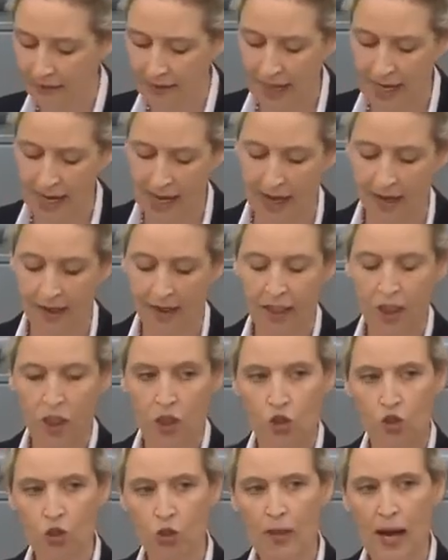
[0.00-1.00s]
Jahr
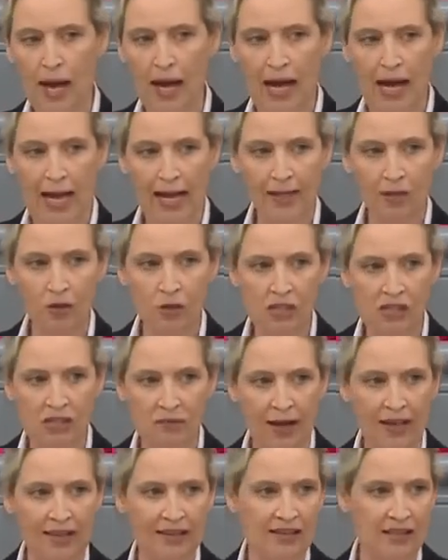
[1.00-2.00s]
über
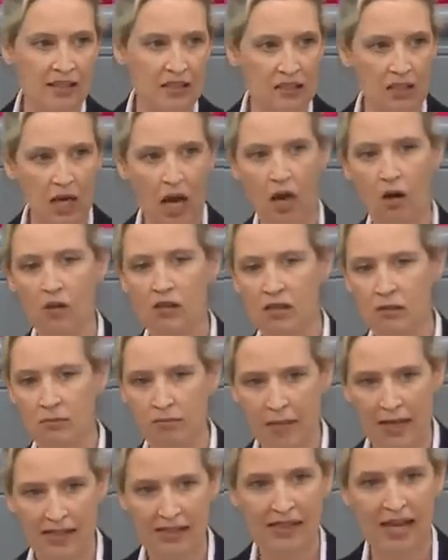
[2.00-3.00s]
21.000
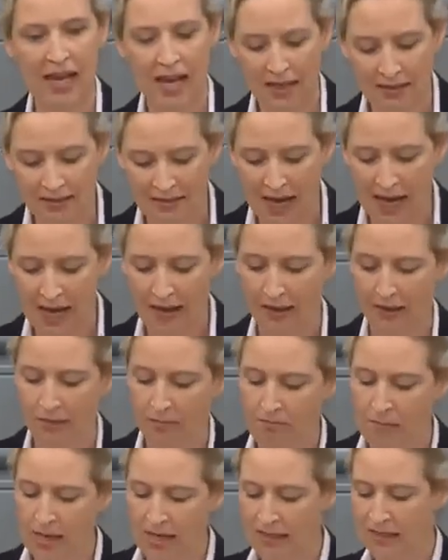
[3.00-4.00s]

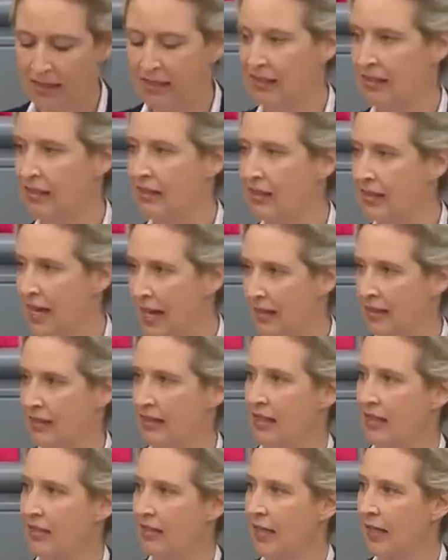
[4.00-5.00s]
Messerattacken, mindestens
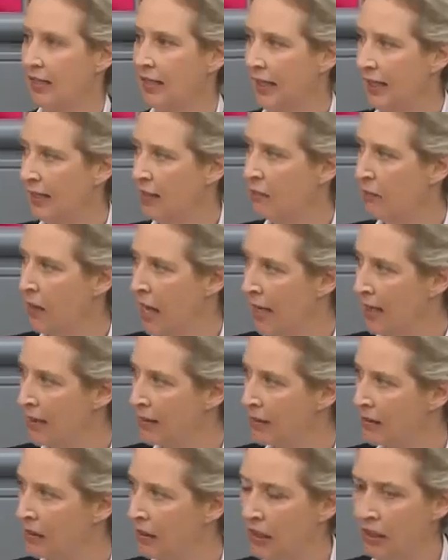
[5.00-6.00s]
60 an jedem
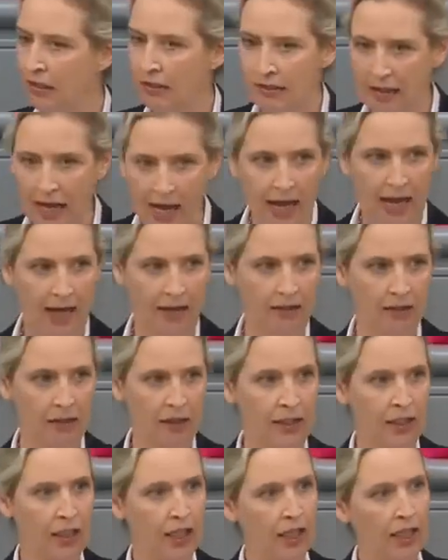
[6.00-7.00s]
einzelnen Tag.
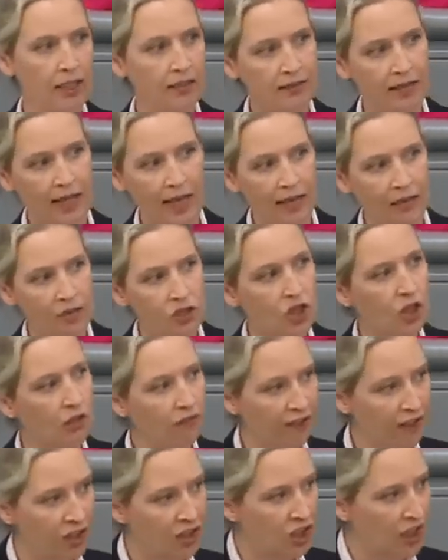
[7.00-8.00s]
Ich kann schon
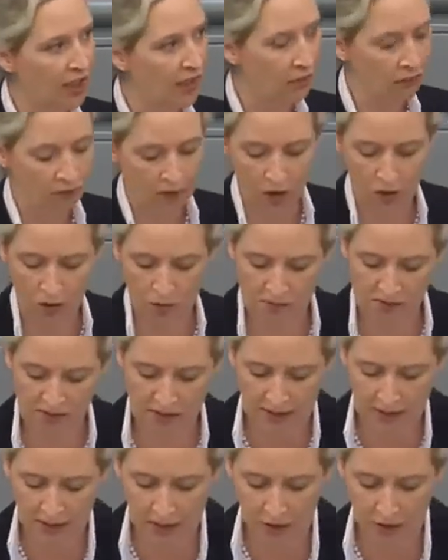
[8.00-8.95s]
verstehen, warum Sie hier